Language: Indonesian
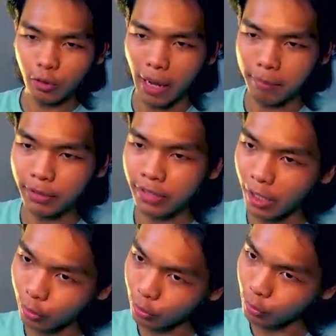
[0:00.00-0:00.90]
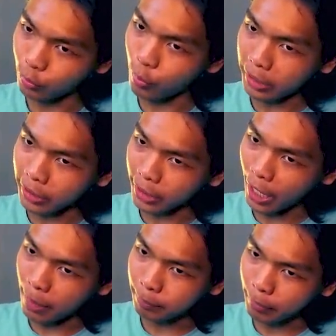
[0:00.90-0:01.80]
cuma ambil satu, dua,
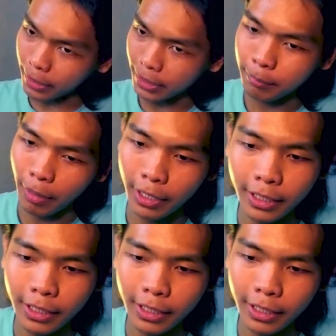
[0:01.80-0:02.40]
tiga, empat, lima